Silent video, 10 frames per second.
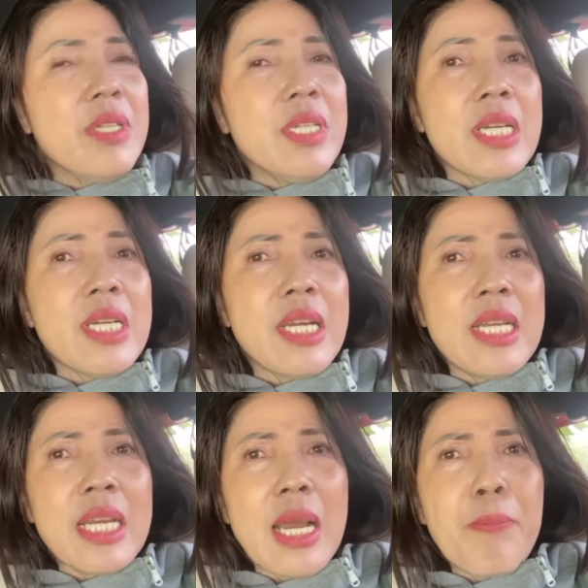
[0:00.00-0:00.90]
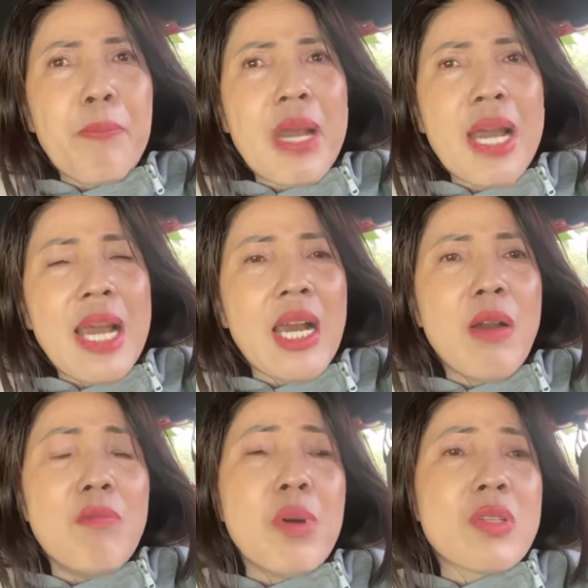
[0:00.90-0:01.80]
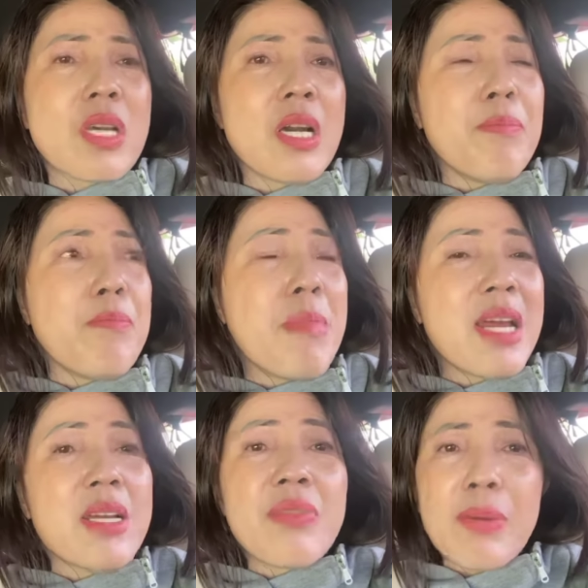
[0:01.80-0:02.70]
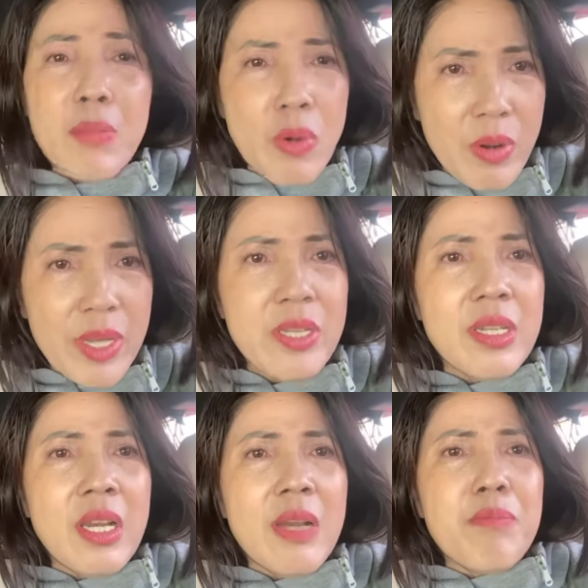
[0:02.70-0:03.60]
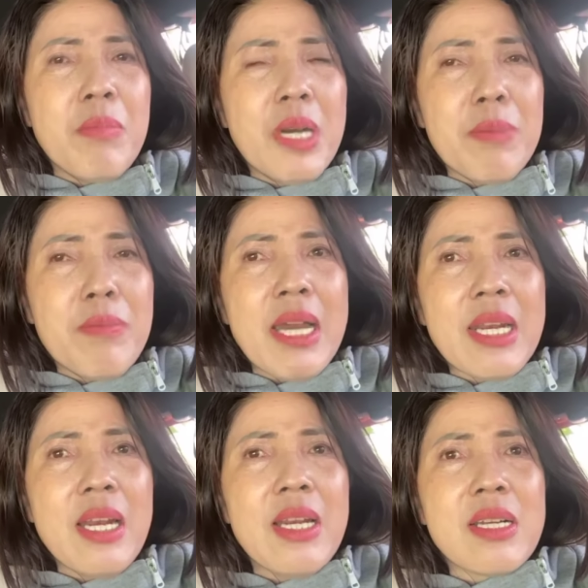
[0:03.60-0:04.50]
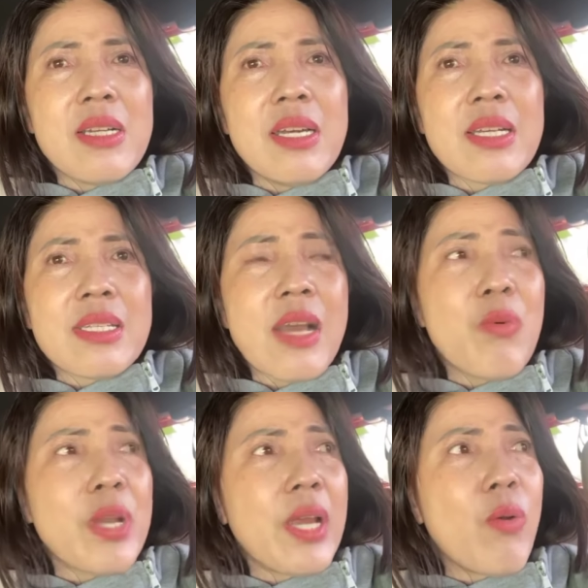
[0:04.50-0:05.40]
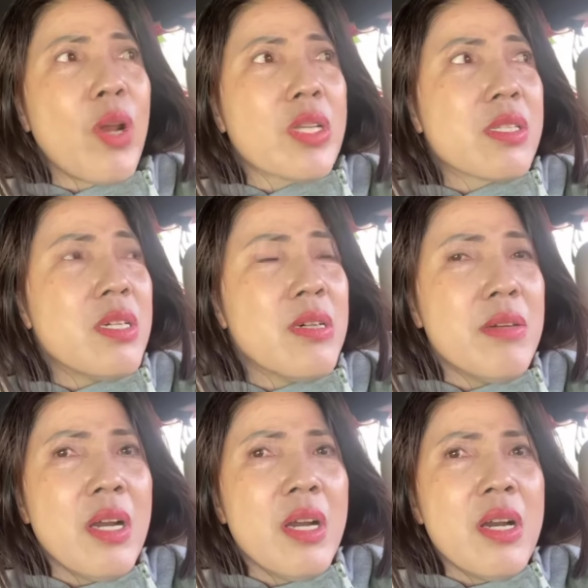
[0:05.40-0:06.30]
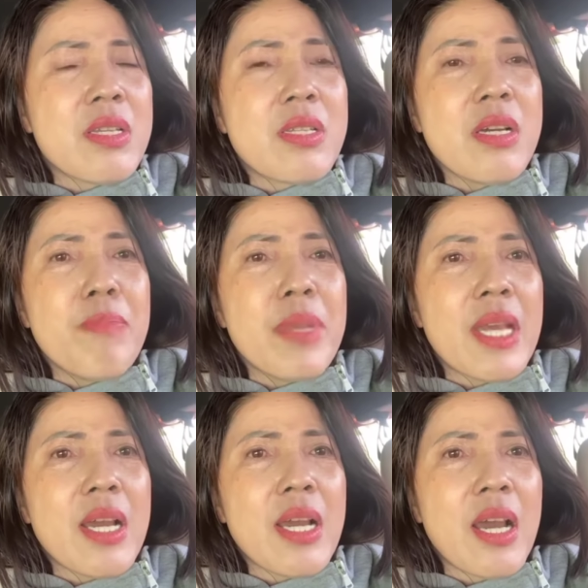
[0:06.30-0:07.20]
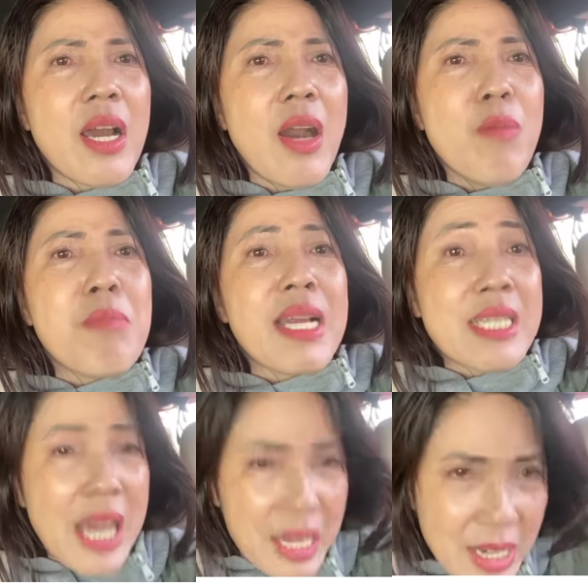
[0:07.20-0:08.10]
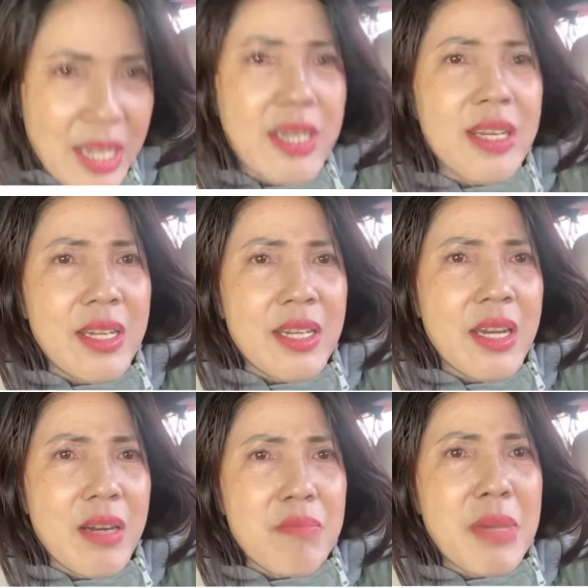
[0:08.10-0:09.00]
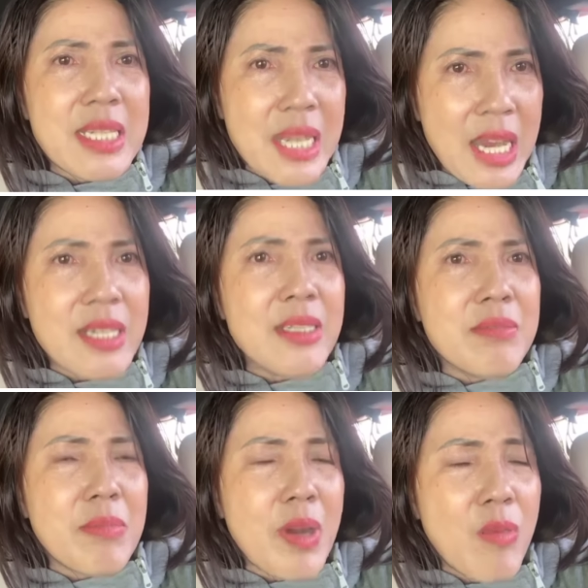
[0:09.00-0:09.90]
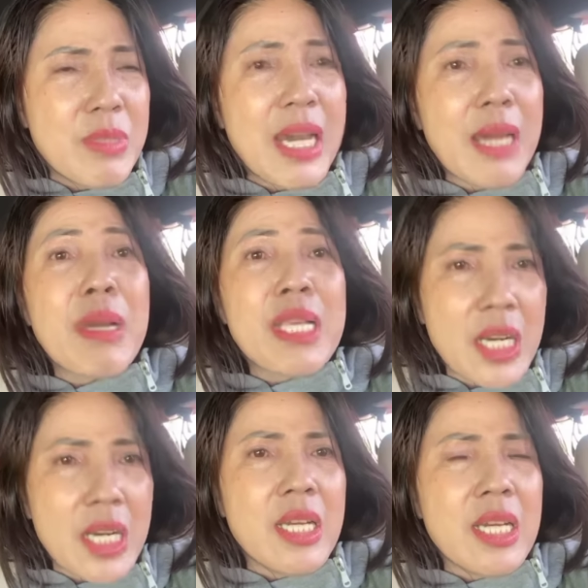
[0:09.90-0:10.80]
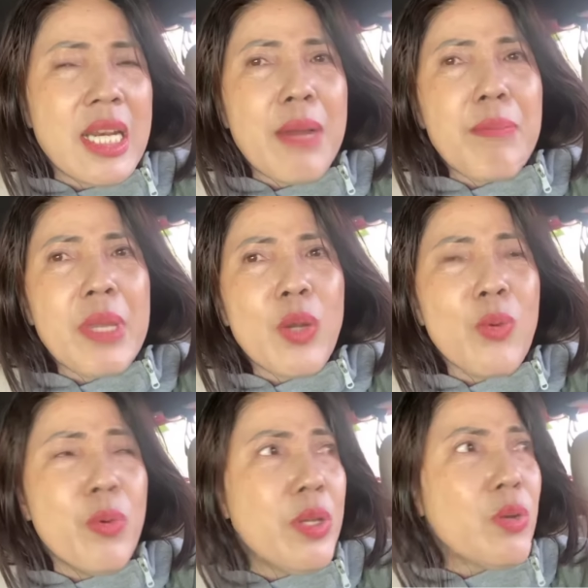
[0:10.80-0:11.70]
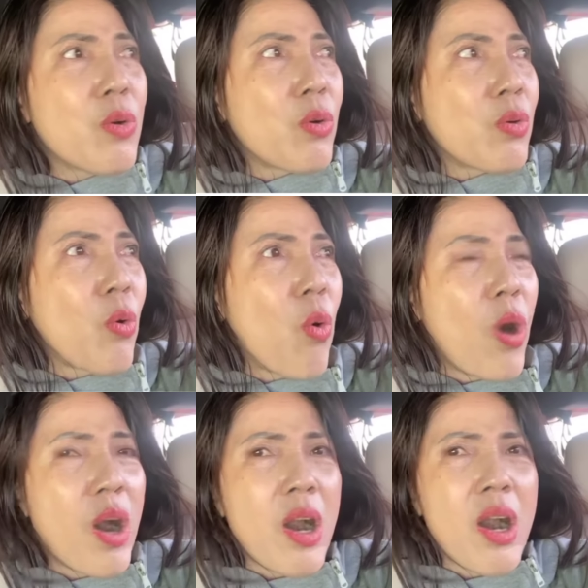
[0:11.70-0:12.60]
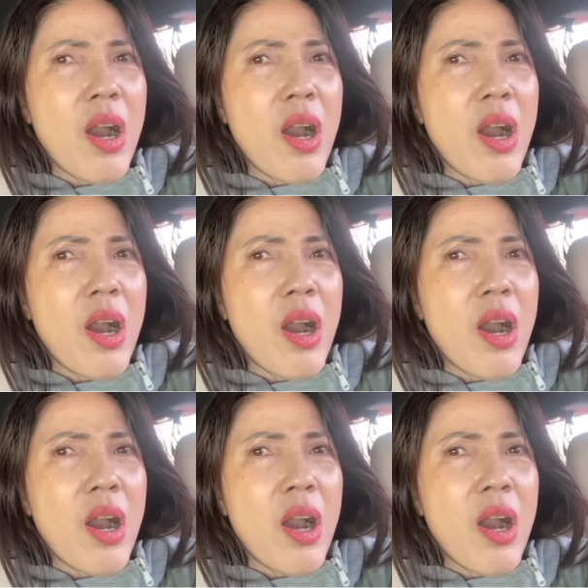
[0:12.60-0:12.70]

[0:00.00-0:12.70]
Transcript: vì cái này là bà không bao giờ bà được phép nói mà bà đã là người là giao kèo là giữa giữa mẹ à, ông bà chán ấy ông bà ừ. chán ông chán bà nhật là mẹ nuôi của